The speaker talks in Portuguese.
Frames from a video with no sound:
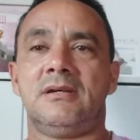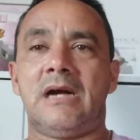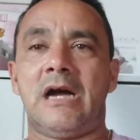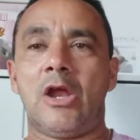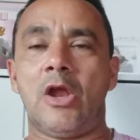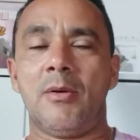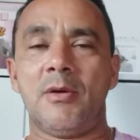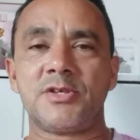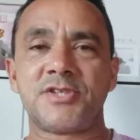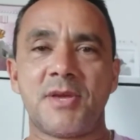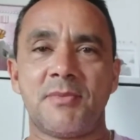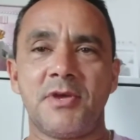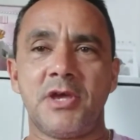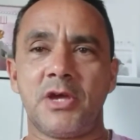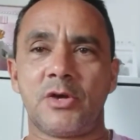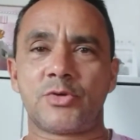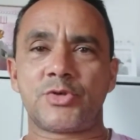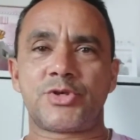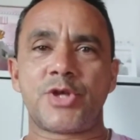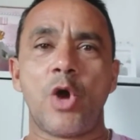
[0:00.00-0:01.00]
Alô, meus
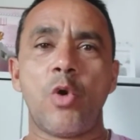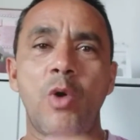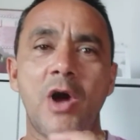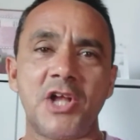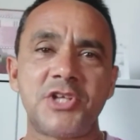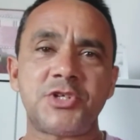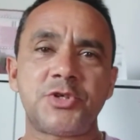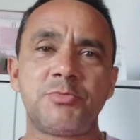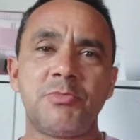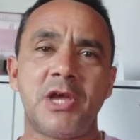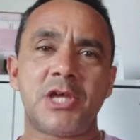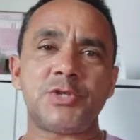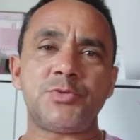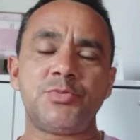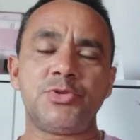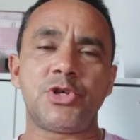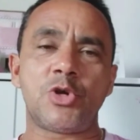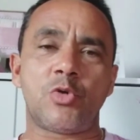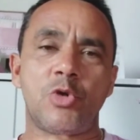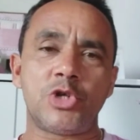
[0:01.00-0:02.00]
amigos, eu antes
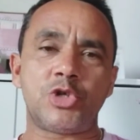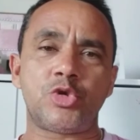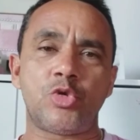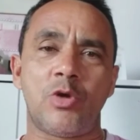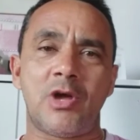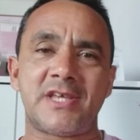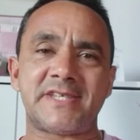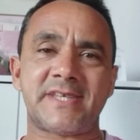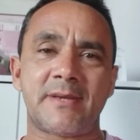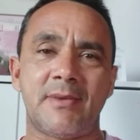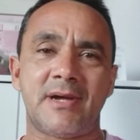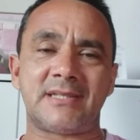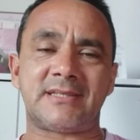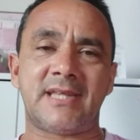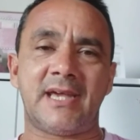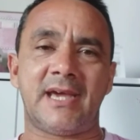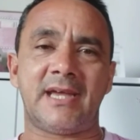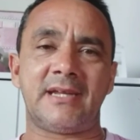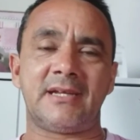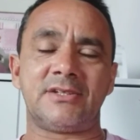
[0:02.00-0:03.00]
mesmo de continuar essa
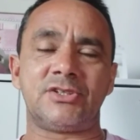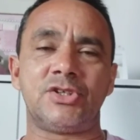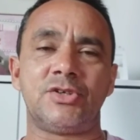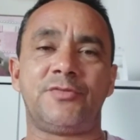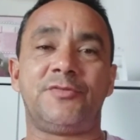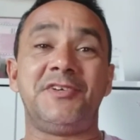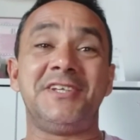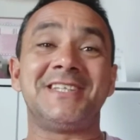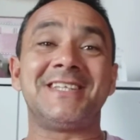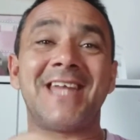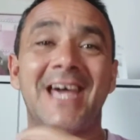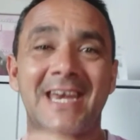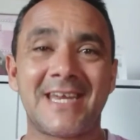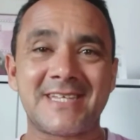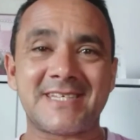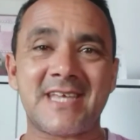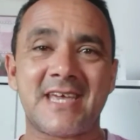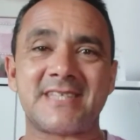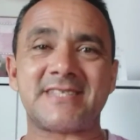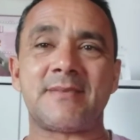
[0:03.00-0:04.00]
matéria, de
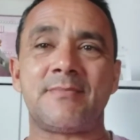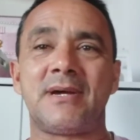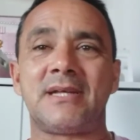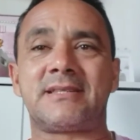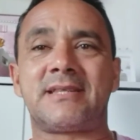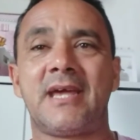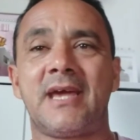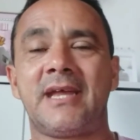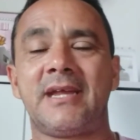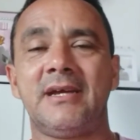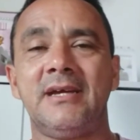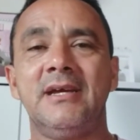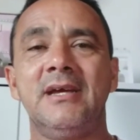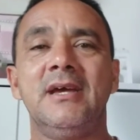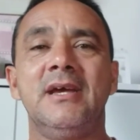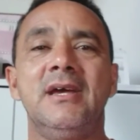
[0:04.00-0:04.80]
finalizar essa matéria,